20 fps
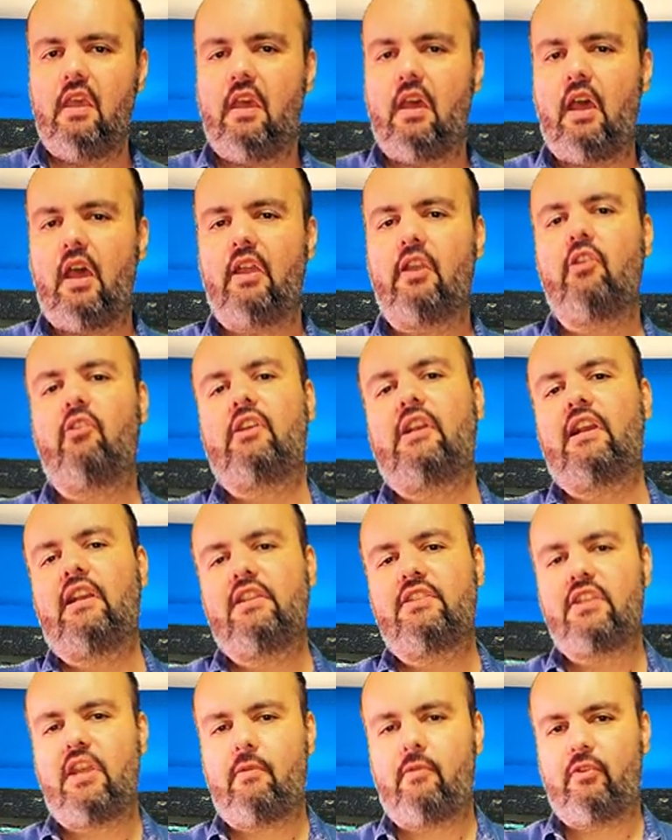Hay que ahorrarle
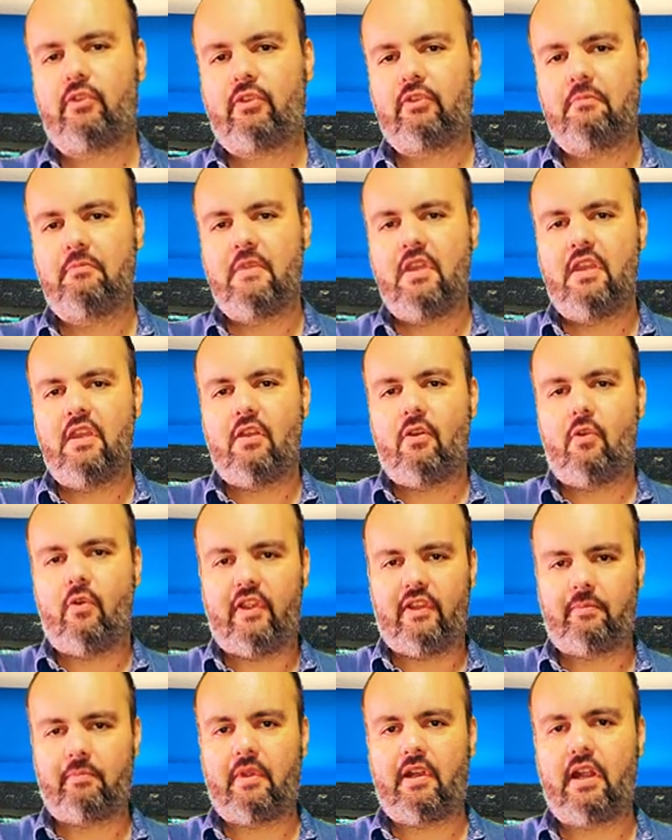chavos, o
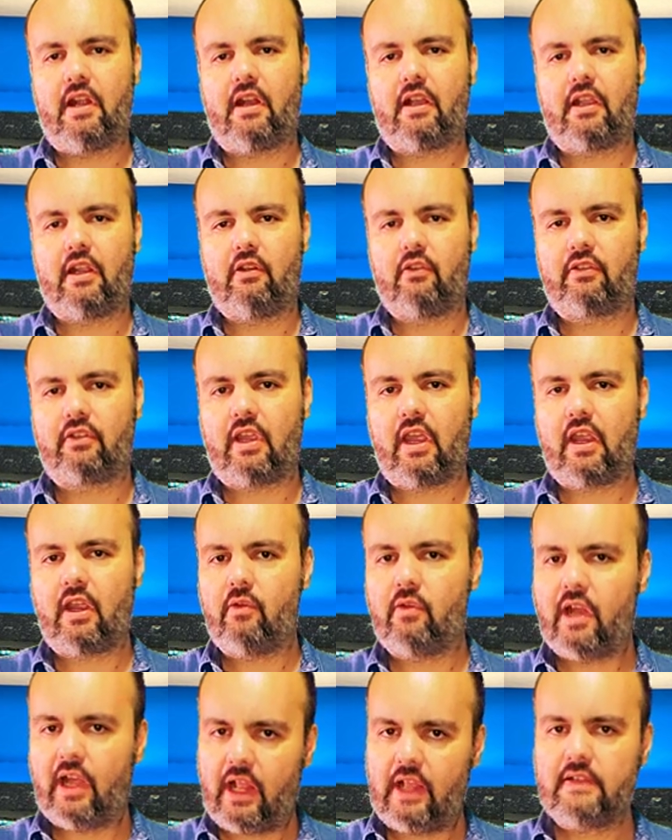esperar a que nos caiga
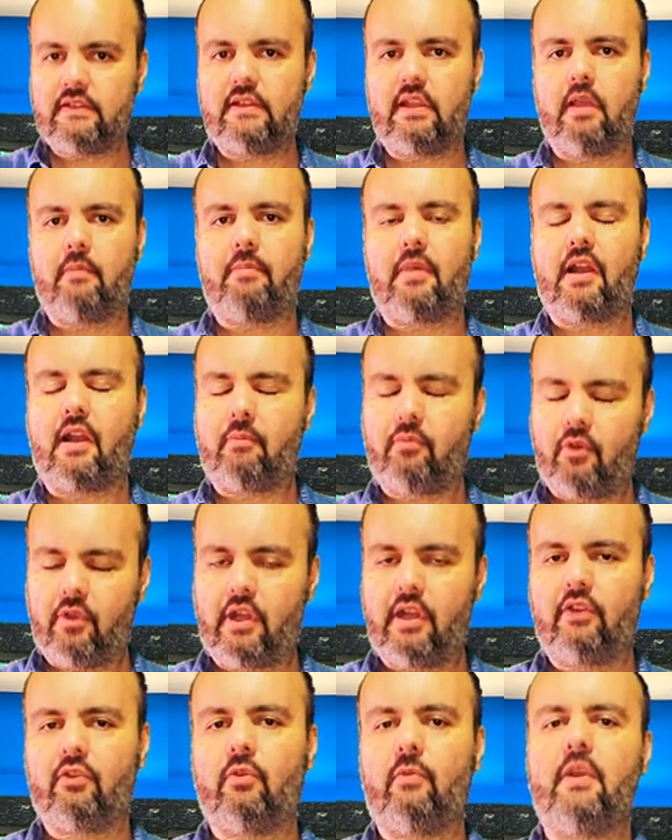una herencia para
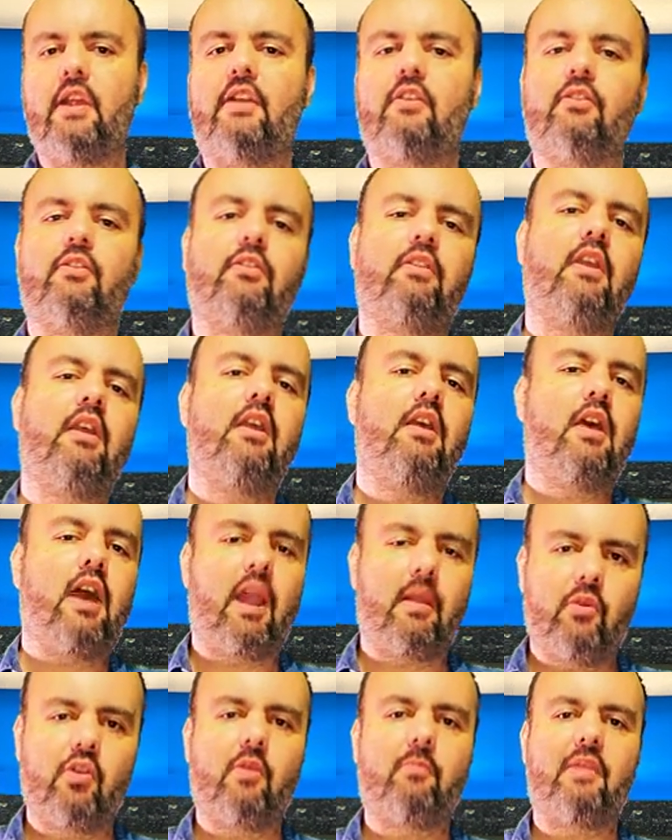poder subirnos
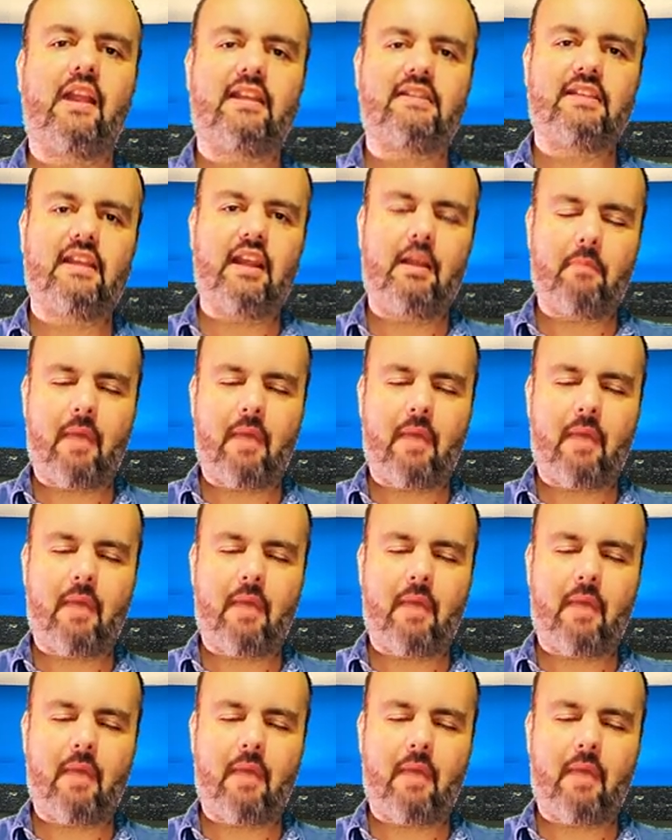al monoplaza del